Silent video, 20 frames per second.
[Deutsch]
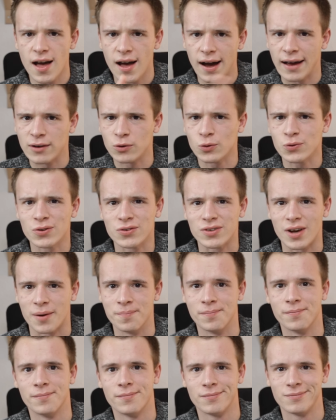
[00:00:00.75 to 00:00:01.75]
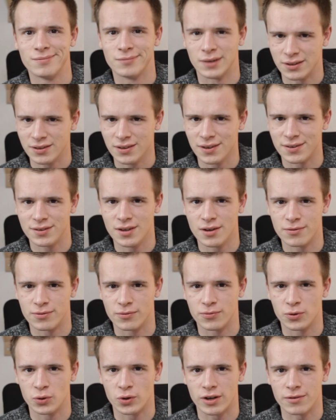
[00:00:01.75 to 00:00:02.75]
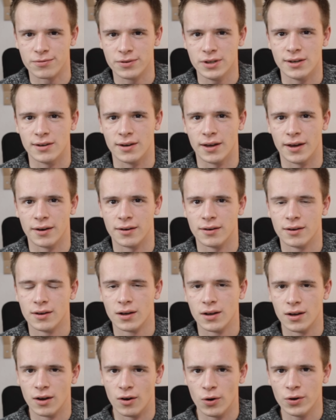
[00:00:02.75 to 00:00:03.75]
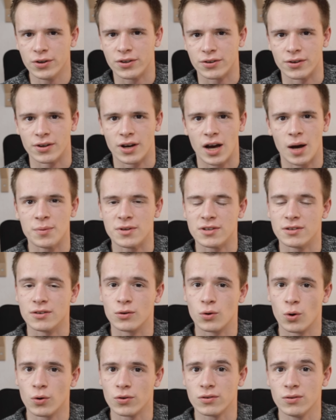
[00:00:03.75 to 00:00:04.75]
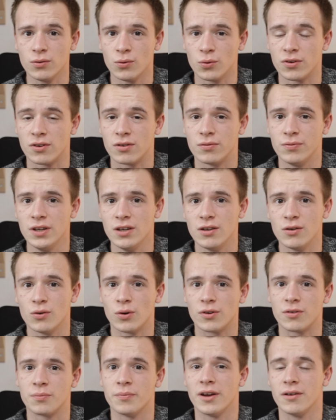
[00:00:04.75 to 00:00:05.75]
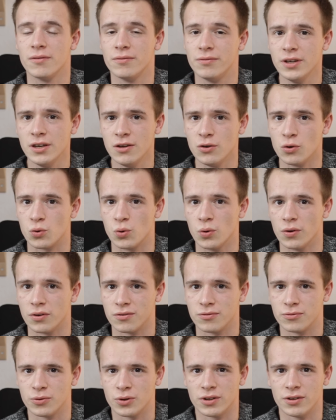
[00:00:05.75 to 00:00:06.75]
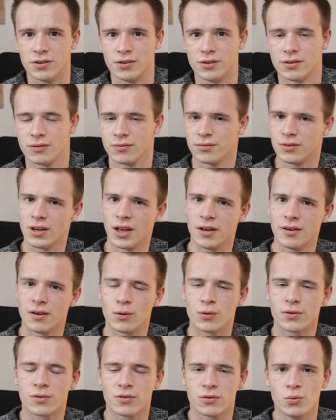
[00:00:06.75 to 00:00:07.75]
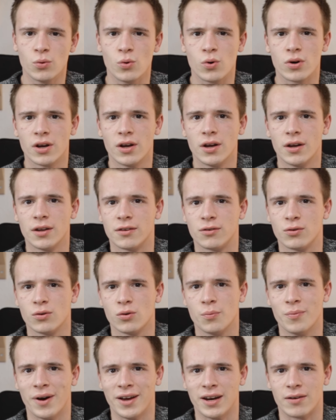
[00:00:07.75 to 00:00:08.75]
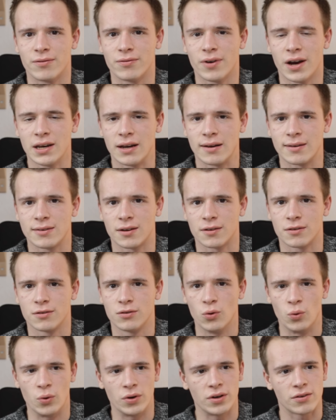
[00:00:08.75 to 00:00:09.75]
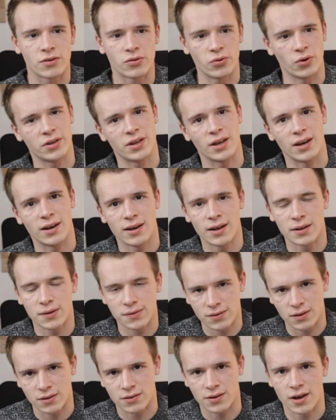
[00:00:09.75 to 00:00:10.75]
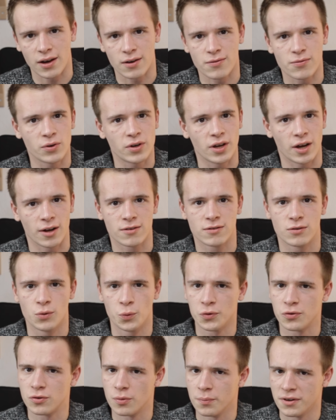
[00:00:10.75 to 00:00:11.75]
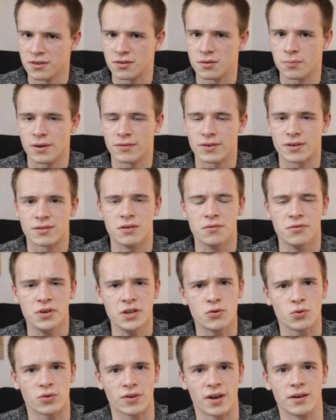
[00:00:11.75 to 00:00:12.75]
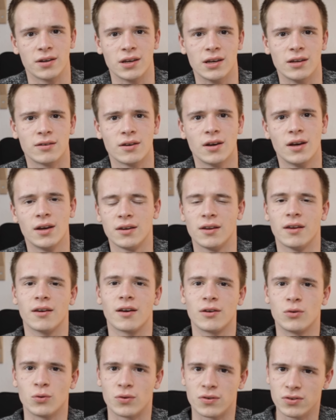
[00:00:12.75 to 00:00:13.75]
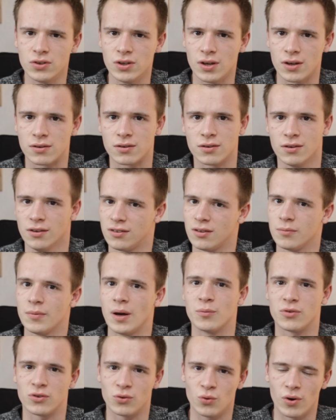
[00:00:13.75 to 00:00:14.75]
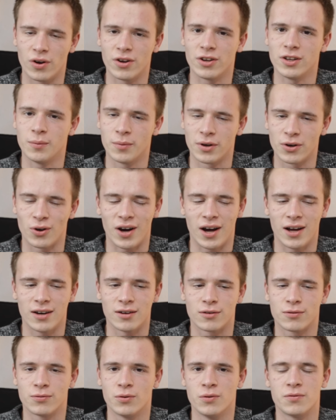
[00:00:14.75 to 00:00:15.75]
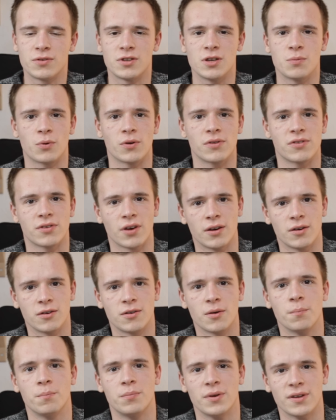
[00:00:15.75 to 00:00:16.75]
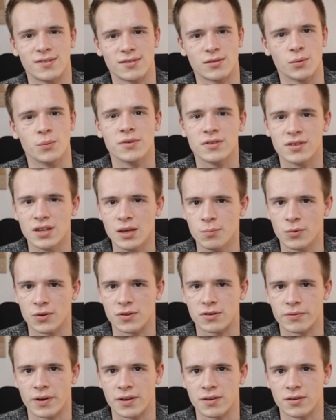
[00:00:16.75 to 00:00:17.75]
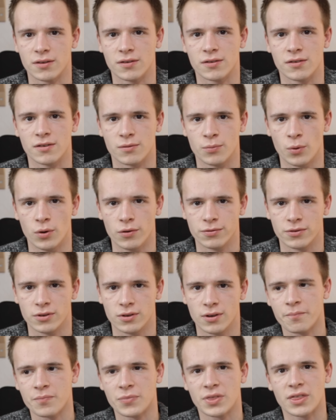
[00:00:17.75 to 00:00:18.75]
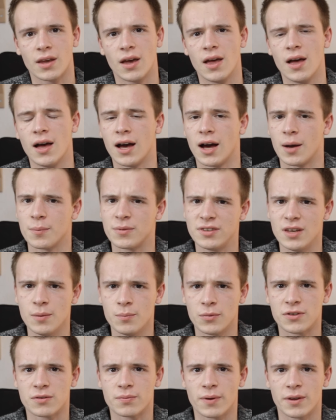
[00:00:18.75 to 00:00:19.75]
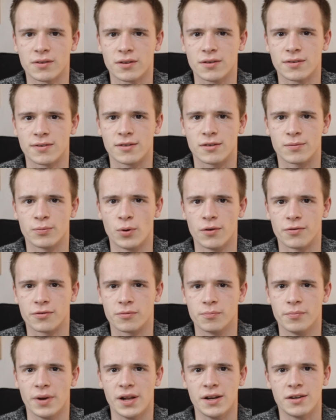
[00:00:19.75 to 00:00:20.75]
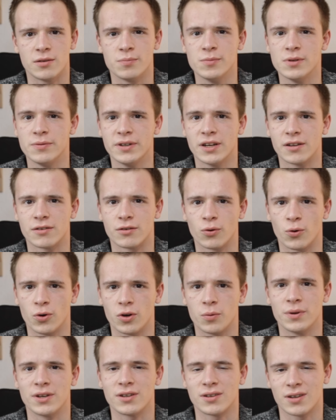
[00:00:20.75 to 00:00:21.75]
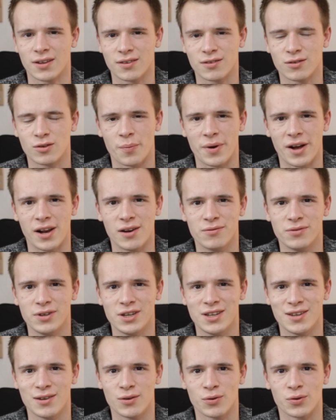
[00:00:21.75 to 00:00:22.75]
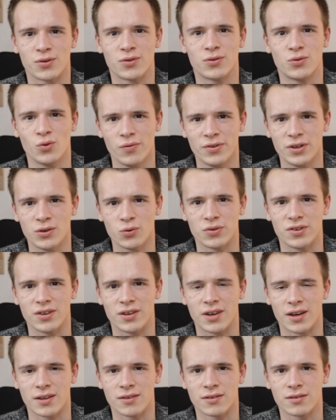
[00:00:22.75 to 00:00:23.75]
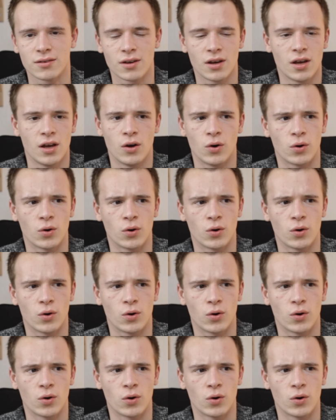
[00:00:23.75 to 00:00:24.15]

Hallo zusammen, Matthias hier von Fotografieren lernen. Heute habe ich ein kostenloses Video aus meinen Videokursen für dich. Ein kleiner Auszug zu meiner Weihnachtsaktion. Das ist heute der letzte Tag von der Aktion, zumindest mal was die Videos angeht. Denn reduziert ist in meinem Store immer noch alles 50% bis zum 27.12. Am 27.12. melde ich mich wieder zurück mit ganz normalen Videos, so wie du sie kennst.